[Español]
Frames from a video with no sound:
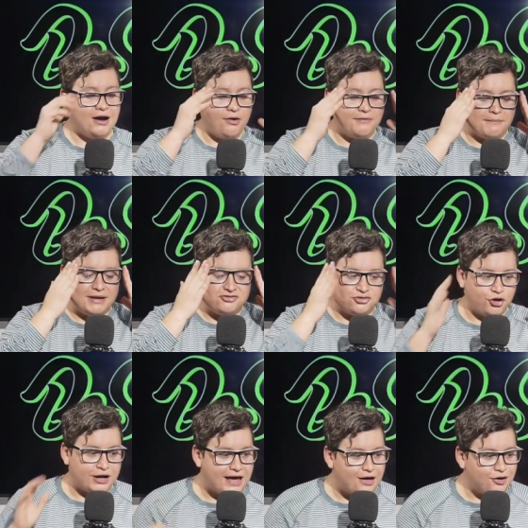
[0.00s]
lo había
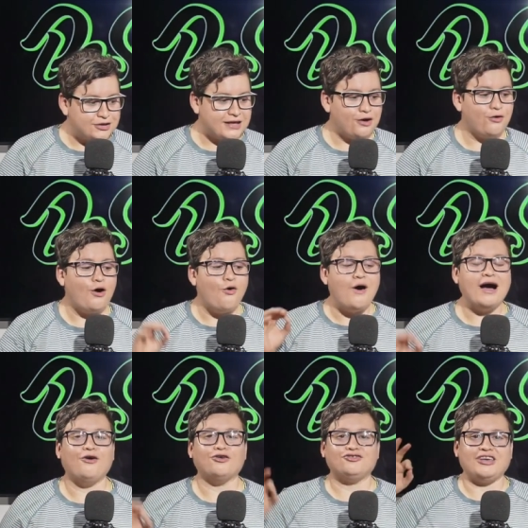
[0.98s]
mencionado, tengo a
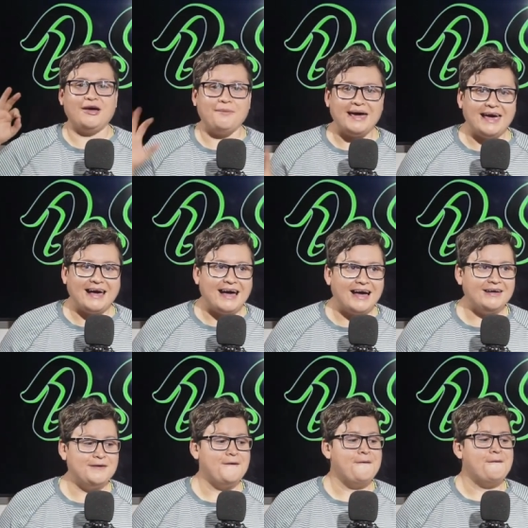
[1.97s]
Juan José
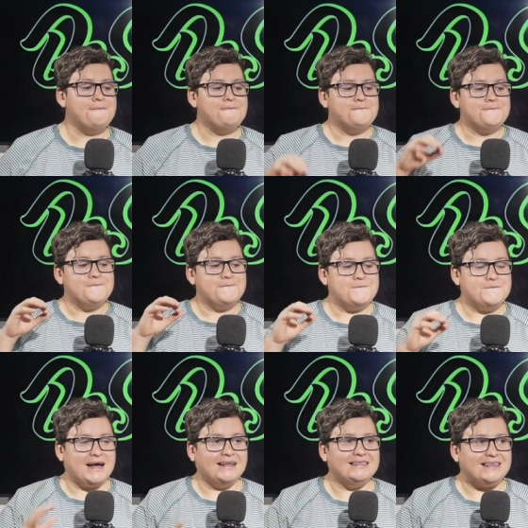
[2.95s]
Vega,
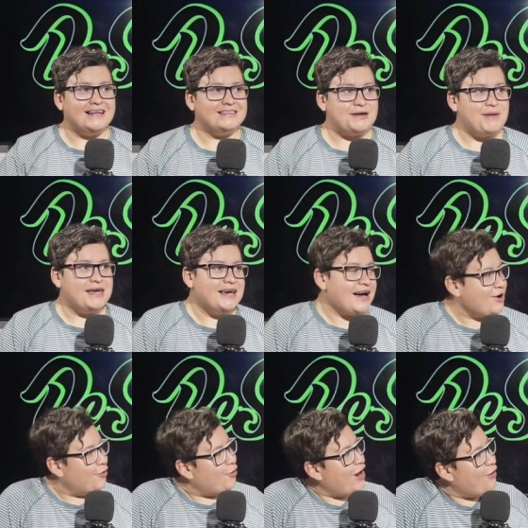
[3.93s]
cantante
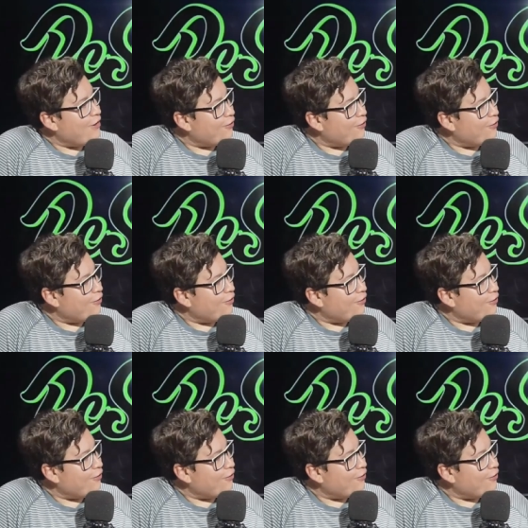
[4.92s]
mexicano. Hola Juan